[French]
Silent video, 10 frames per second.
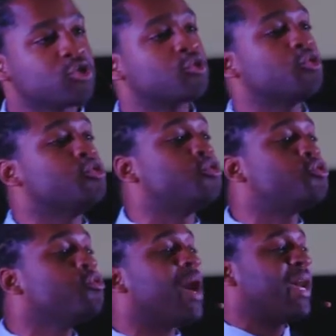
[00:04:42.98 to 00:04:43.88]
ce que
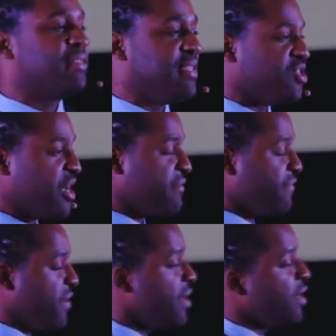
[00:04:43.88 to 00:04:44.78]
Dieu a déjà
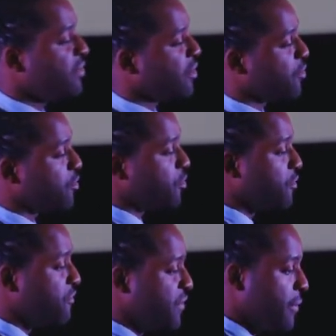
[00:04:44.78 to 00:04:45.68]
fait dans notre
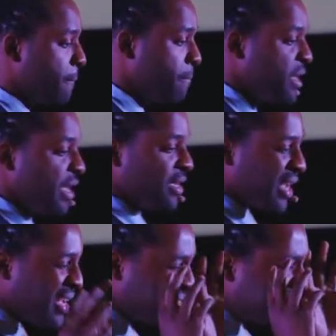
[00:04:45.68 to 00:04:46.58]
vie,
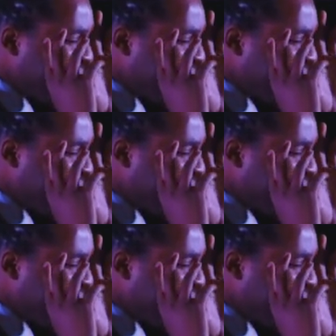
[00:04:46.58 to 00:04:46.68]
en cette